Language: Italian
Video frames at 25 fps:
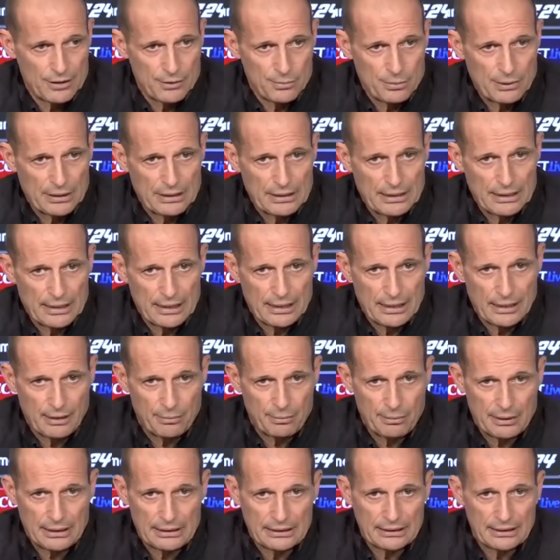aspettare la
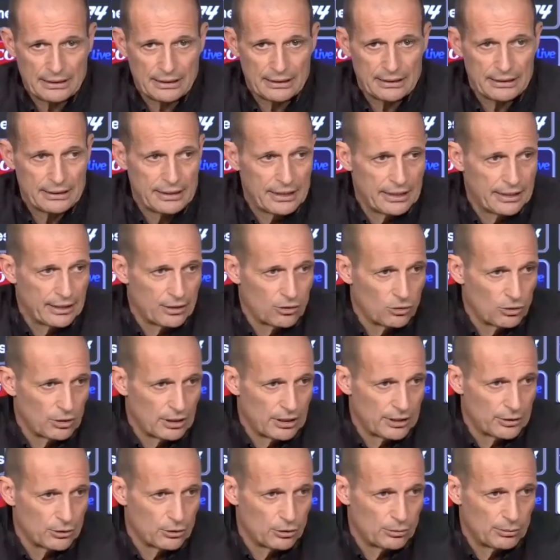partita di ieri con
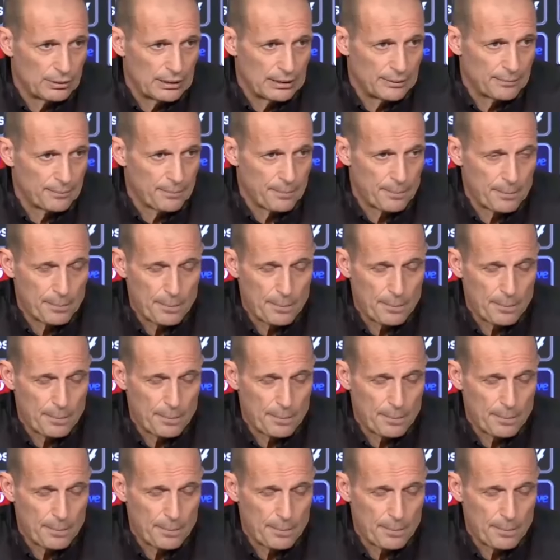la Roma,